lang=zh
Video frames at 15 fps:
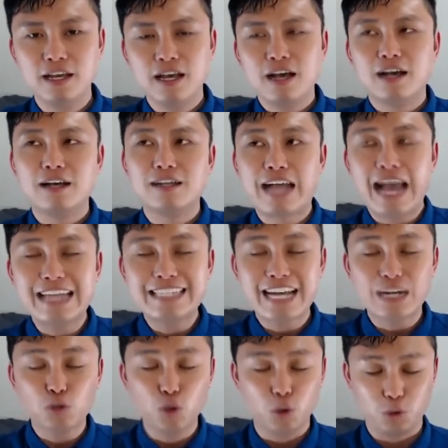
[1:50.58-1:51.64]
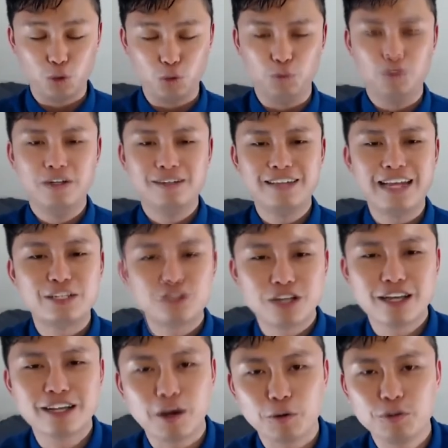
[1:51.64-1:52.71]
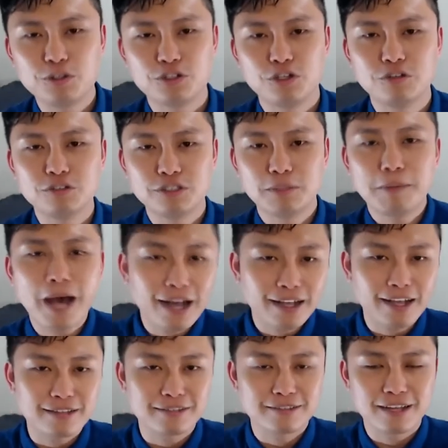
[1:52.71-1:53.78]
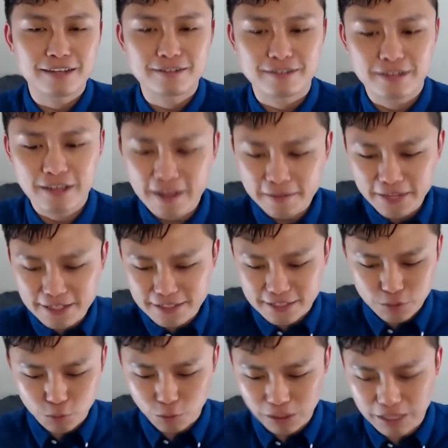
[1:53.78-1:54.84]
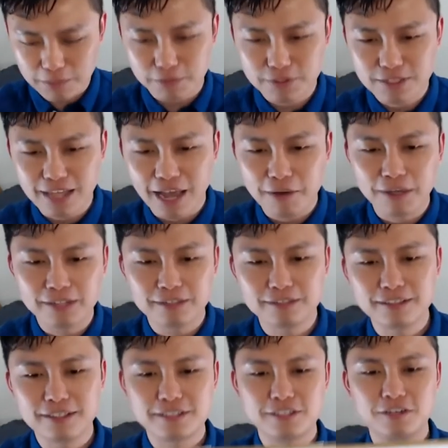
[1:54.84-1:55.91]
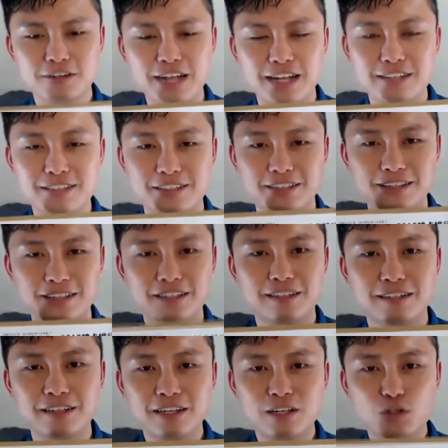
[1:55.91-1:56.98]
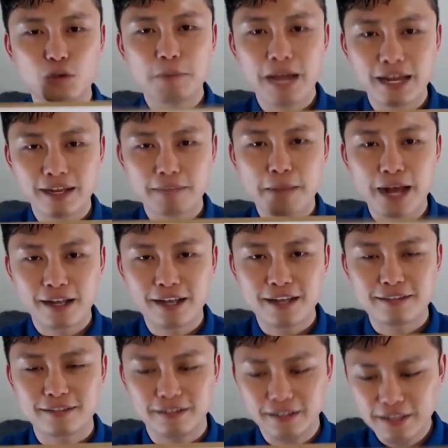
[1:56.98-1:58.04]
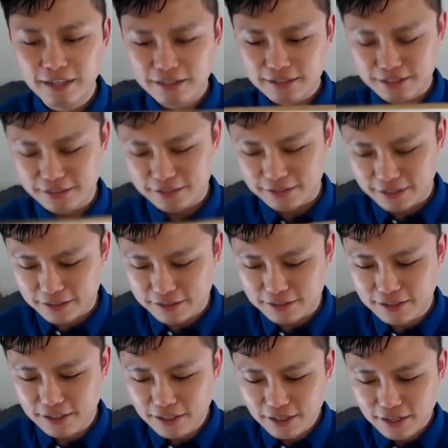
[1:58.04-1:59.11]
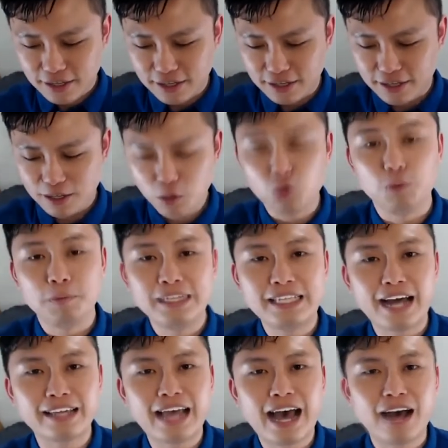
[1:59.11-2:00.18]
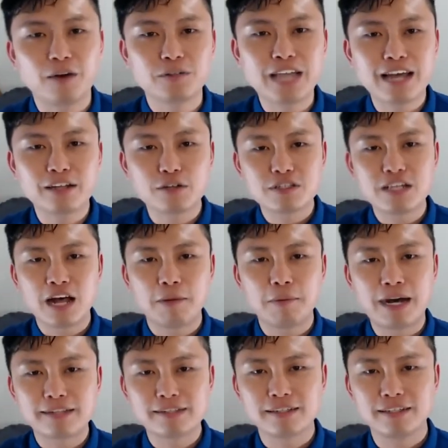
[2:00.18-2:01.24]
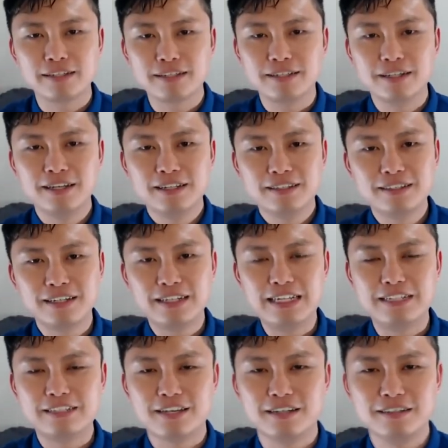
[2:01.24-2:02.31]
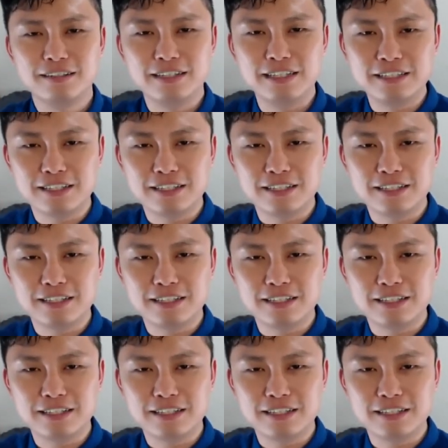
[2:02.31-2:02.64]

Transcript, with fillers: 呃开疆拓土，那你就可以考虑使用这个 podcast 这样子。那其实我也不是台湾的这个信用卡界的第一个做 podcast 的，其实呢是呃虎咪大大，大家都知道嘛，这个那个里程里程